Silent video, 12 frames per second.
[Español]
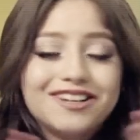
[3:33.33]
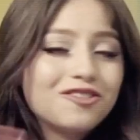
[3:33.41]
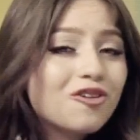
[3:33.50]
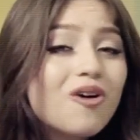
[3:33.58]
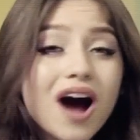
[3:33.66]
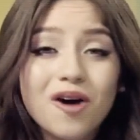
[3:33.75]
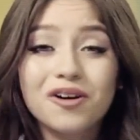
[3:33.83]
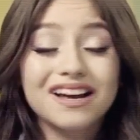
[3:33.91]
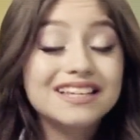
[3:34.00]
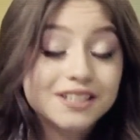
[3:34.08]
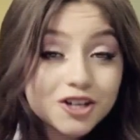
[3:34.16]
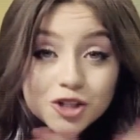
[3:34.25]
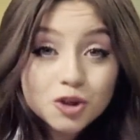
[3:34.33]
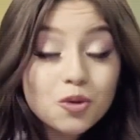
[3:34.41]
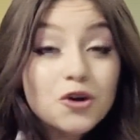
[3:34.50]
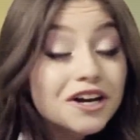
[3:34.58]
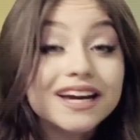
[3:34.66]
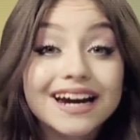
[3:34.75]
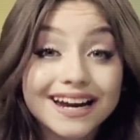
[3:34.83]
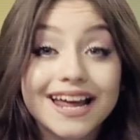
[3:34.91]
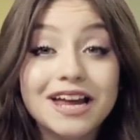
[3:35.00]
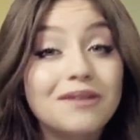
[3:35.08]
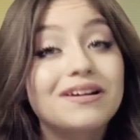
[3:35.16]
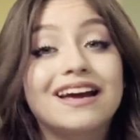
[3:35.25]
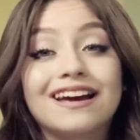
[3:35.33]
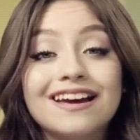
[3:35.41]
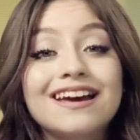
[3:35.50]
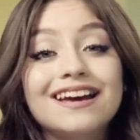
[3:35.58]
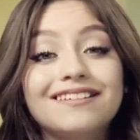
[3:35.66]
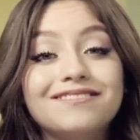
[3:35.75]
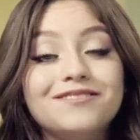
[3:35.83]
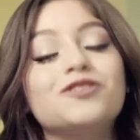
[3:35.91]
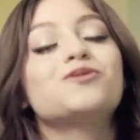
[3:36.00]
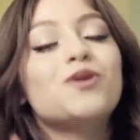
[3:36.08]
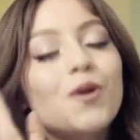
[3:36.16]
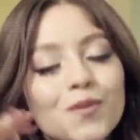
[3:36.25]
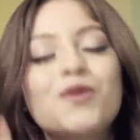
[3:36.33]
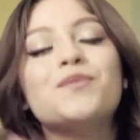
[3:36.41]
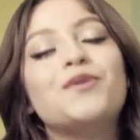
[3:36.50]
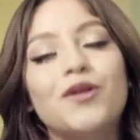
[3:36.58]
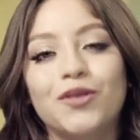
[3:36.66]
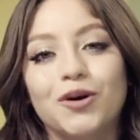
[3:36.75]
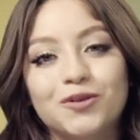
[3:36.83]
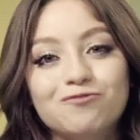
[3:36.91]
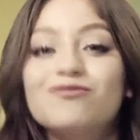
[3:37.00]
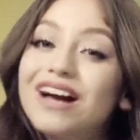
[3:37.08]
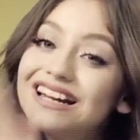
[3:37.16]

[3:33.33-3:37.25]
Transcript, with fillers: Wow, en serio estuvo increíble. Los veo muy pronto. Bye.